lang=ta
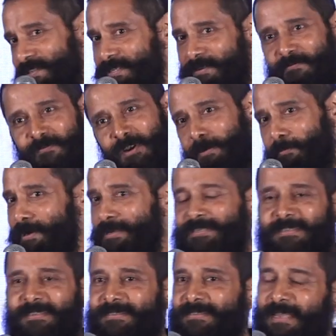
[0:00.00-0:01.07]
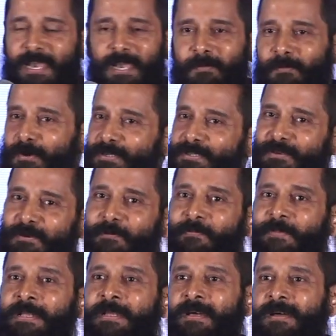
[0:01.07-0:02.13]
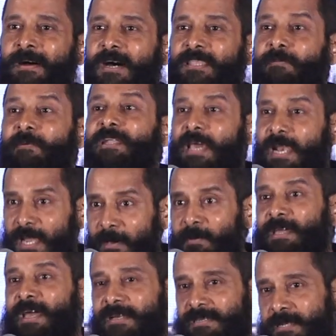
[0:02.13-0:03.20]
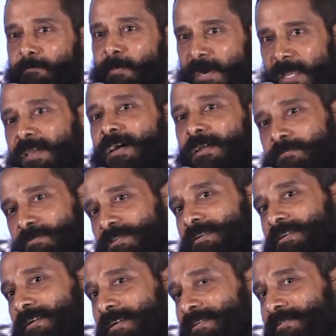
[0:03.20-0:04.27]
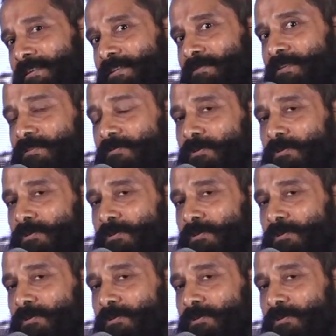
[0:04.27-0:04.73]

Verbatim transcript: ஃபஸ்ட் டைம் ஃபுல்லாக படிச்சிட்டேன் சார் எல்லா புக்ஸையும் அந்த மாதிரி எல்லாமே ஆக்சுவலி படிக்க ஆரம்பிச்சிருக்காங்க இது அது வந்து